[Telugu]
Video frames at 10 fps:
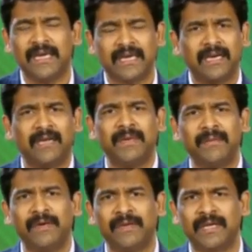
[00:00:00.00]
ఎక్కడ
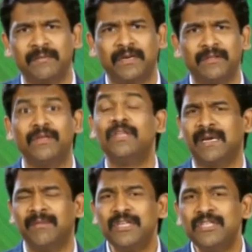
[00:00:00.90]
బైబిల్లో కనబడదు
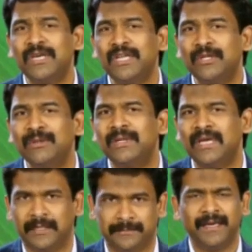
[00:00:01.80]
గమనించండి
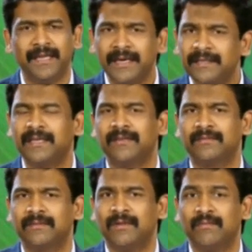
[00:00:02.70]
ఎందుకని నేను అంటాను
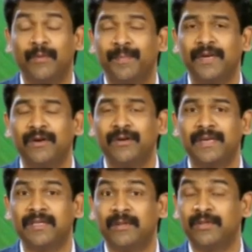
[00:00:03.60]
ముప్పై రెండో
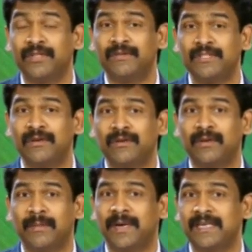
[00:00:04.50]
కీర్తన మొదటి వచనంలో
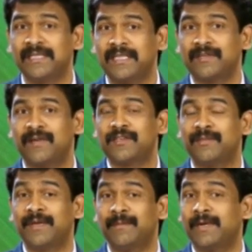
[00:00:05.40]
ఉన్న మాట చాలా
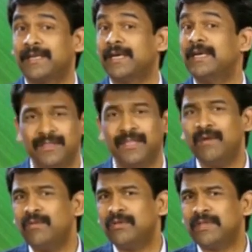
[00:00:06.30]
శ్రేష్టమైన మాట
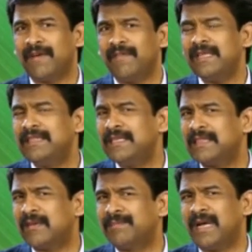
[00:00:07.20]
దేవుడు ఎవడైతే
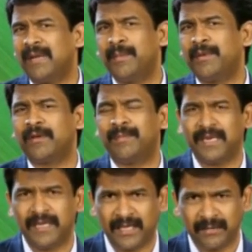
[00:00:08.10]
తన పాపములకు
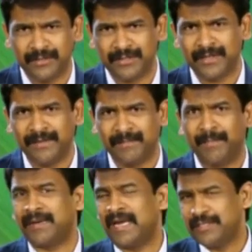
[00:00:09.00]
పరిహారం ఇచ్చి
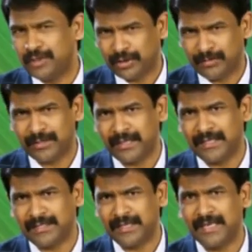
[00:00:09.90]
ప్రాయశ్చిత్తం
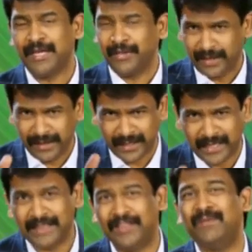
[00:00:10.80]
చెల్లించి తగిన
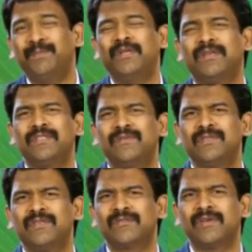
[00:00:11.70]
గద్దింపును రిసీవ్
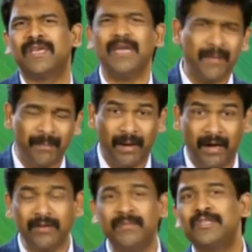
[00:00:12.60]
చేసుకుని
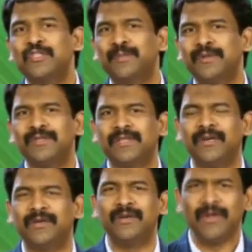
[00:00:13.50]
మారు మనసు
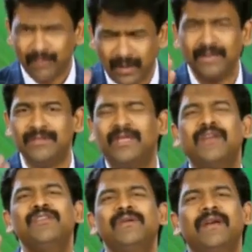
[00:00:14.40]
పొందుతాడో వాడు
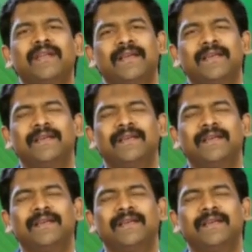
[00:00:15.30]
ధన్యుడట